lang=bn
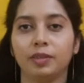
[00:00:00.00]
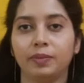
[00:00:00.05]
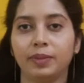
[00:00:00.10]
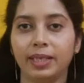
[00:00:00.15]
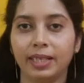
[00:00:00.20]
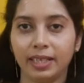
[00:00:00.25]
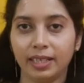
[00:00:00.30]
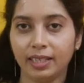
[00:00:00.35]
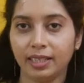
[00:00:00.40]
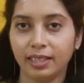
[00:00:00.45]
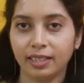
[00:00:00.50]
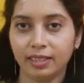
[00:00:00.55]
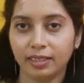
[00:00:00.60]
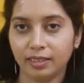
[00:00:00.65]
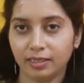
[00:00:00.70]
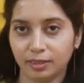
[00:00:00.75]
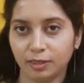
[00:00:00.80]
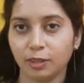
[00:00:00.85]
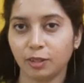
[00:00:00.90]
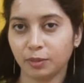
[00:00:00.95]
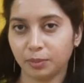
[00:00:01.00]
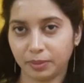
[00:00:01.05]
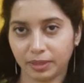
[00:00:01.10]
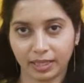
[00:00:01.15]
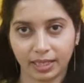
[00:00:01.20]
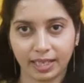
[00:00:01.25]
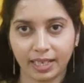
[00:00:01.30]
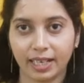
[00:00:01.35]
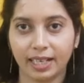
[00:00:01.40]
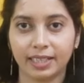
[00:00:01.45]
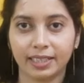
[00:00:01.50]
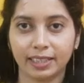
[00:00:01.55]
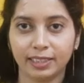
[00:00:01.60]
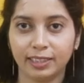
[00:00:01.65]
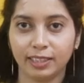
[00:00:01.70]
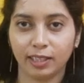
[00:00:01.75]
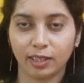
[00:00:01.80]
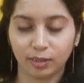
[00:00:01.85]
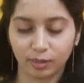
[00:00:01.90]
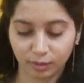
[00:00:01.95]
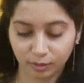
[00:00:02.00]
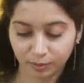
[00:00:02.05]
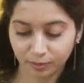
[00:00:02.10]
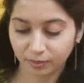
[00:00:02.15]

ভিভেলের তরফ থেকে খেলাটা ছিল